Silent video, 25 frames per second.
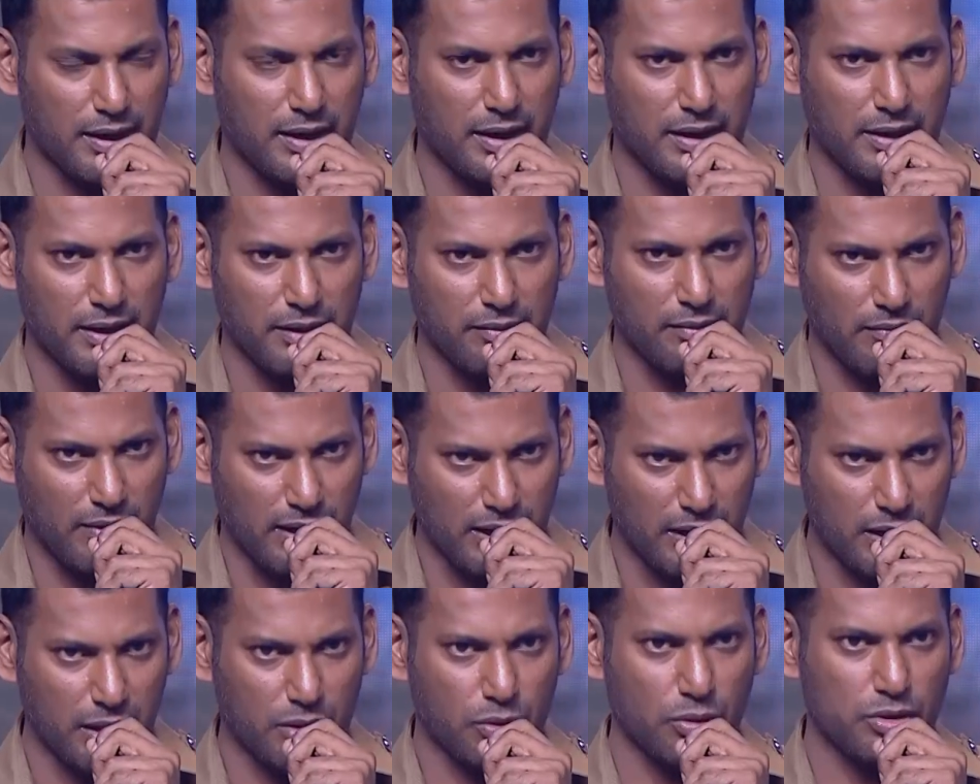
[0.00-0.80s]
కానీ
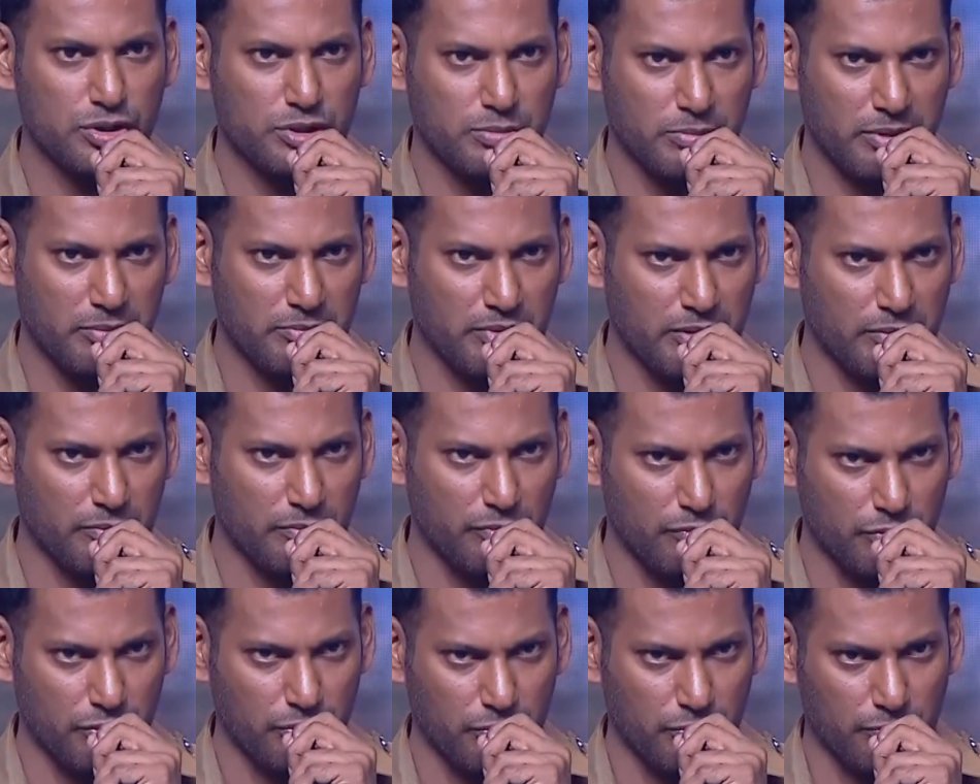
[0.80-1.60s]
వాళ్ళ కోసమే
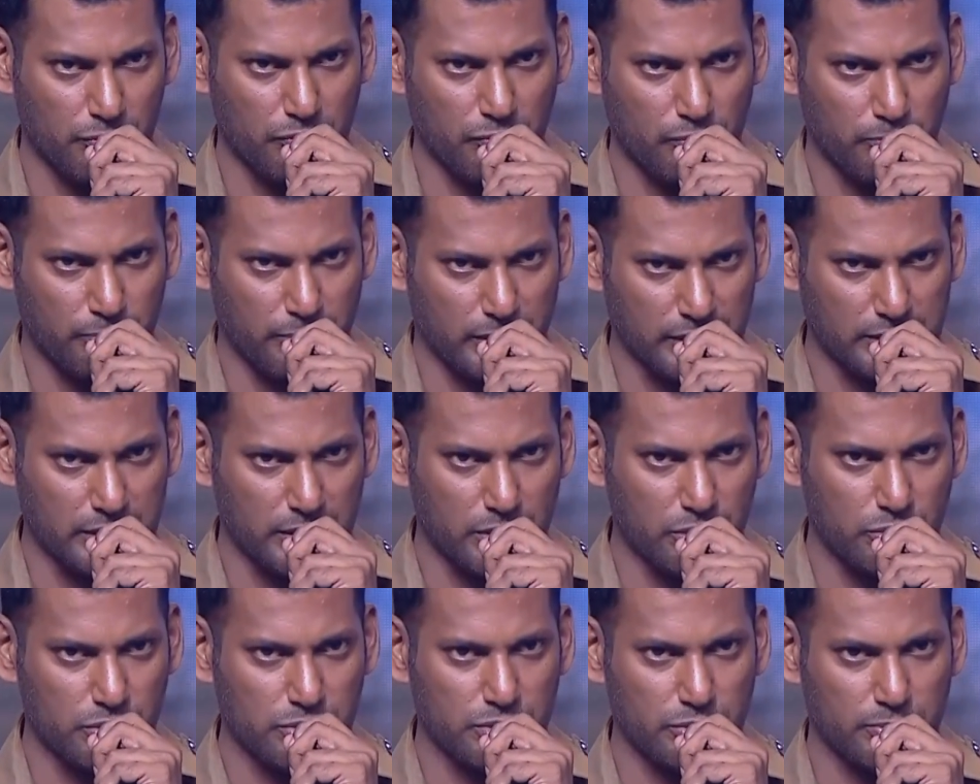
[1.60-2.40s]
మేము
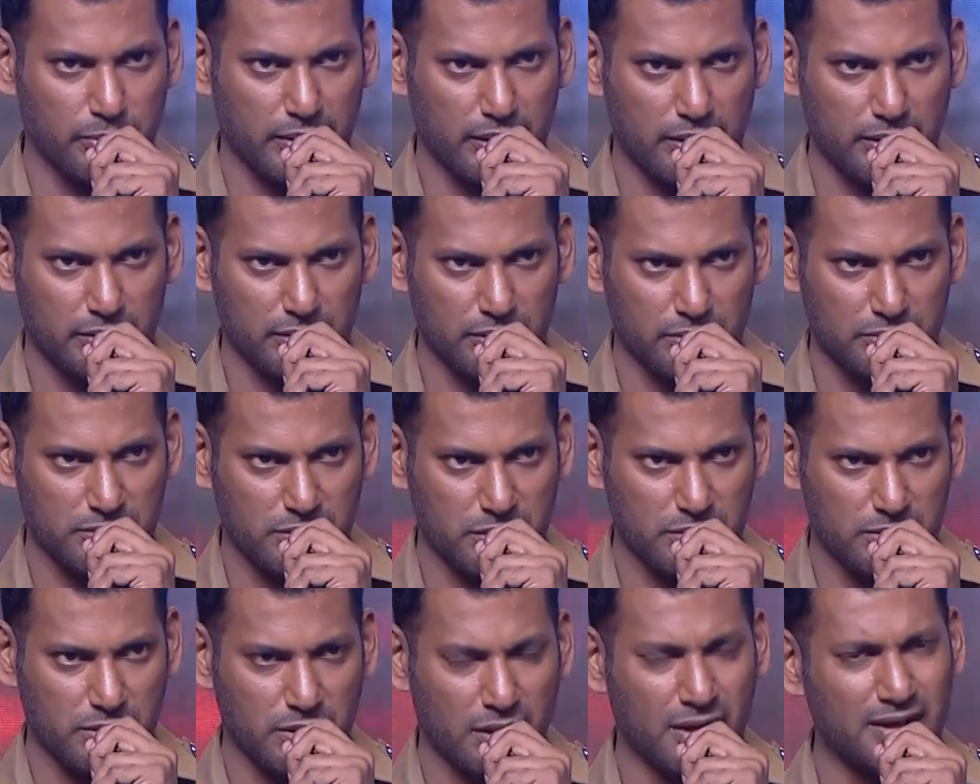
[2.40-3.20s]
ప్రతిరోజు ప్రయత్నం
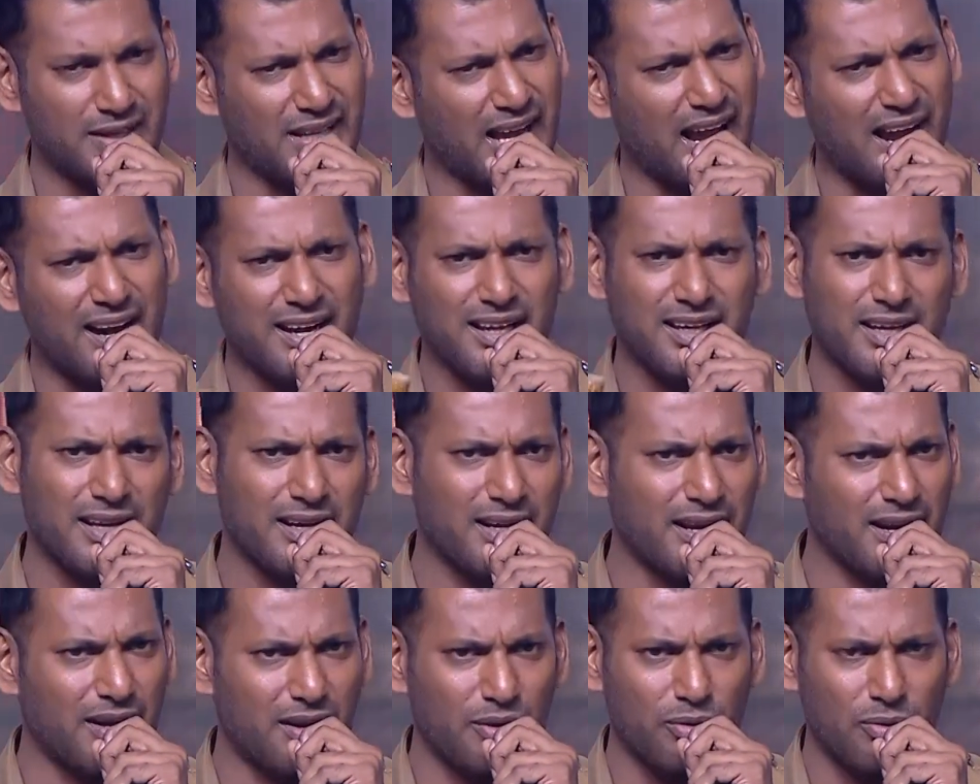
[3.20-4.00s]
చేస్తున్నాం దానికి
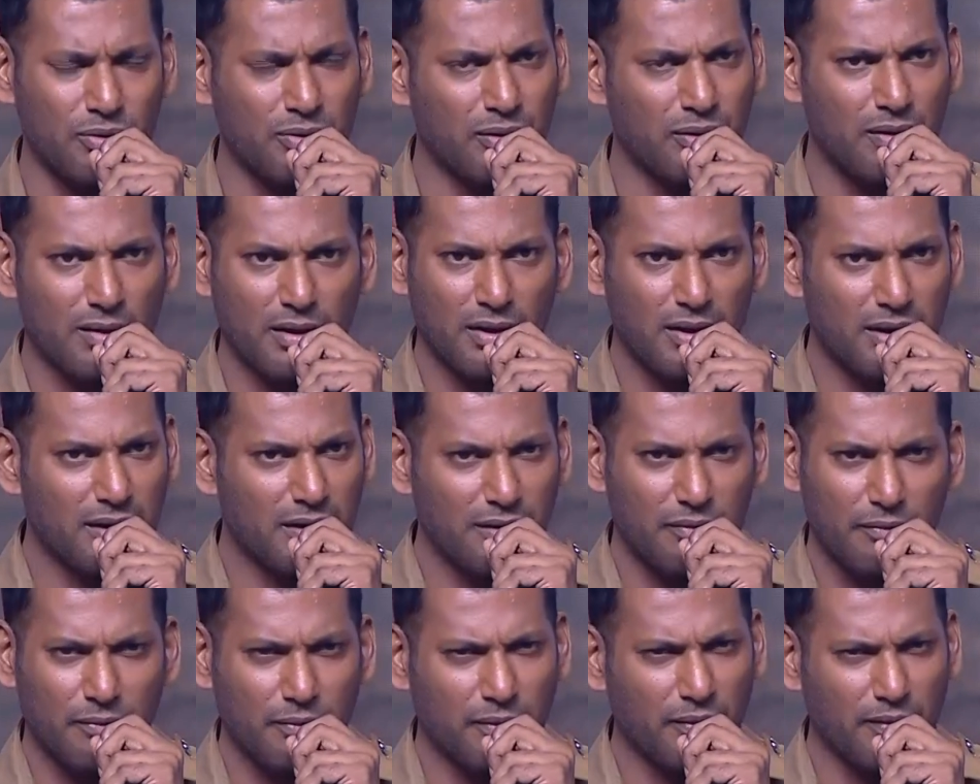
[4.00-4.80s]
నేను
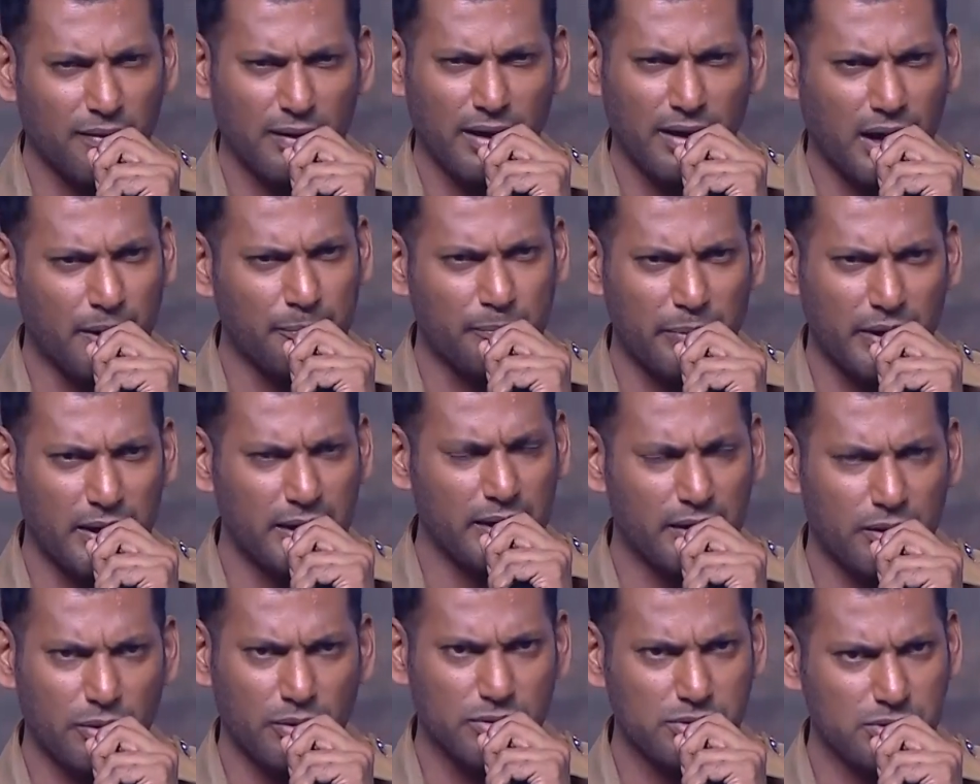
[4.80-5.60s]
నా
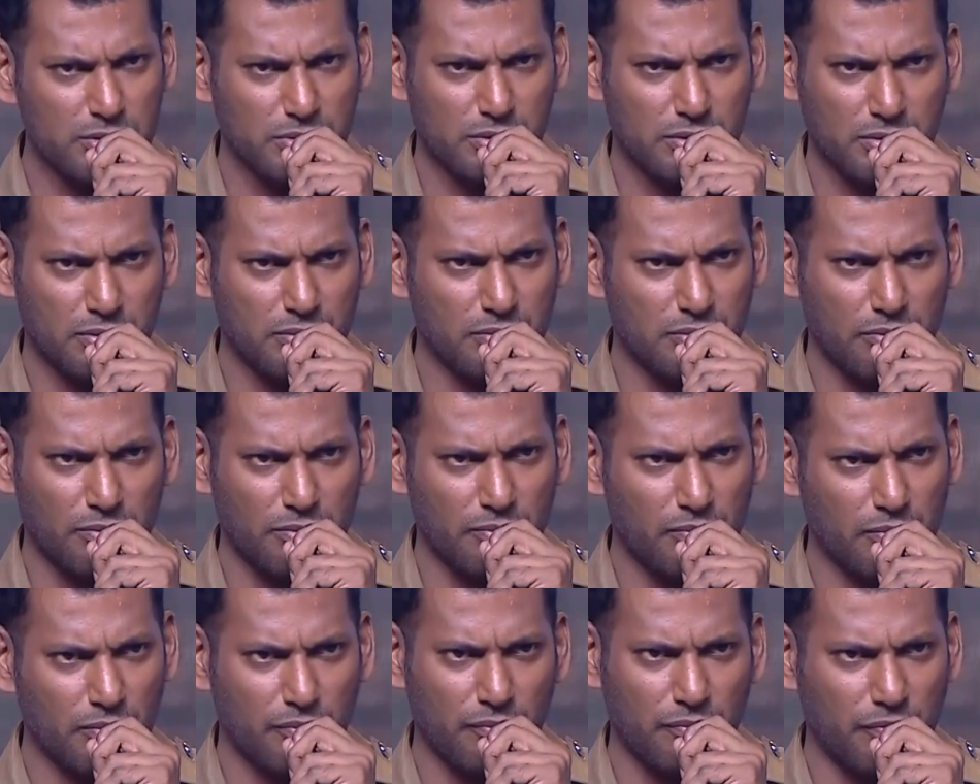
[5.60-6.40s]
పెళ్ళి కోసం
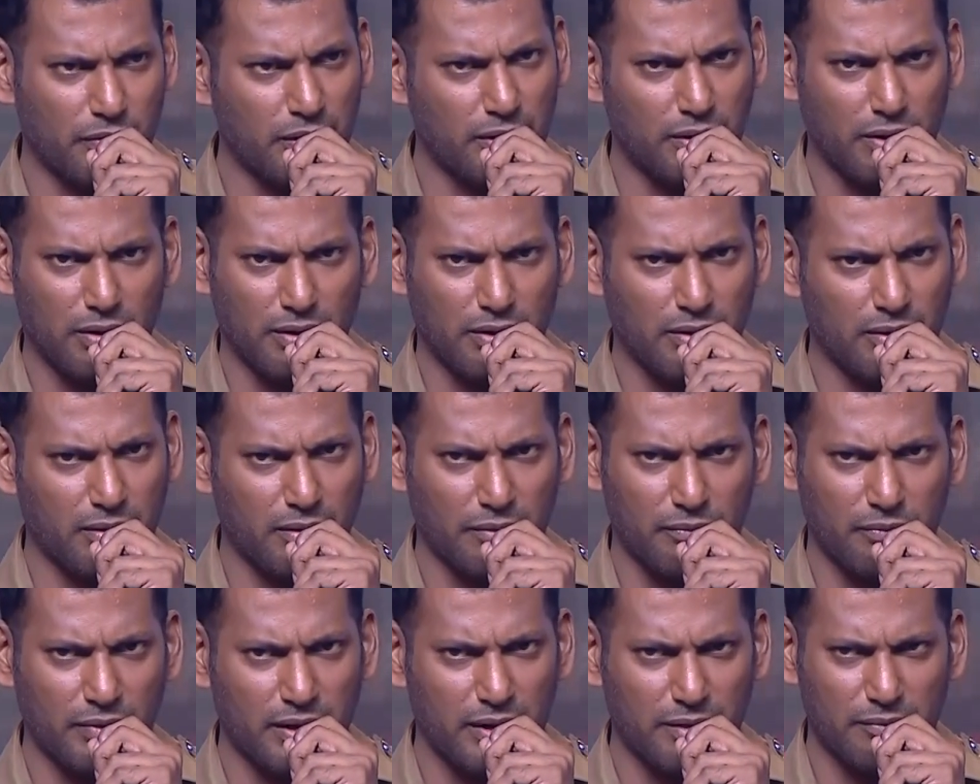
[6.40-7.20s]

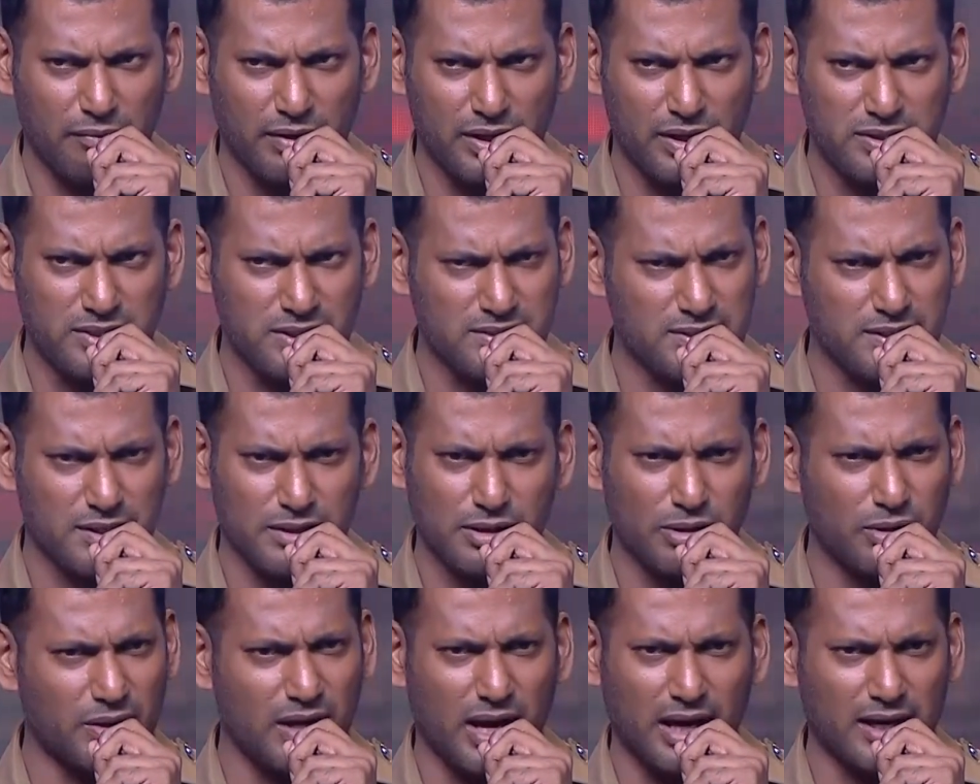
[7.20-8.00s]
వే వే
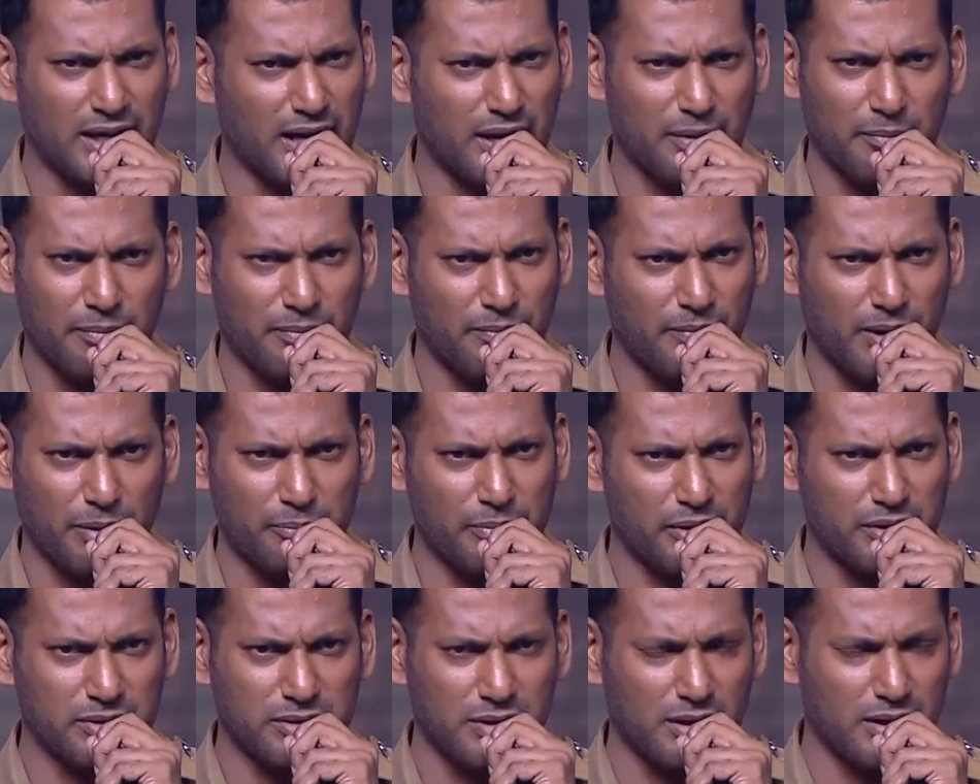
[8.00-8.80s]
చేసేందులో నాకేం
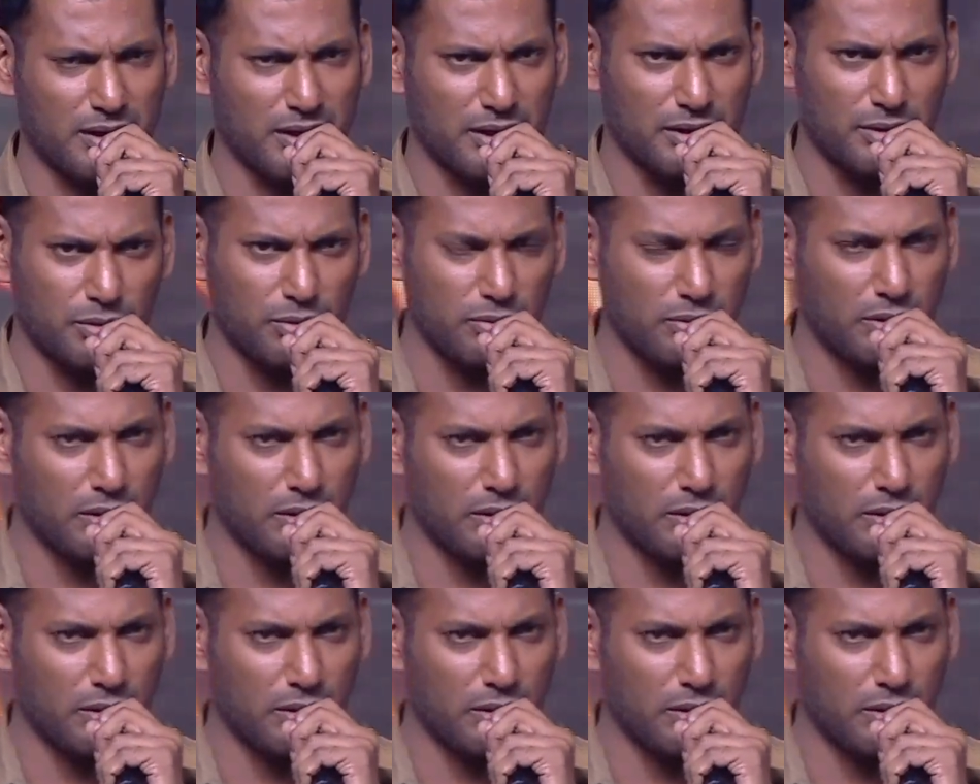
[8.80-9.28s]
అభ్యంతరం లేదు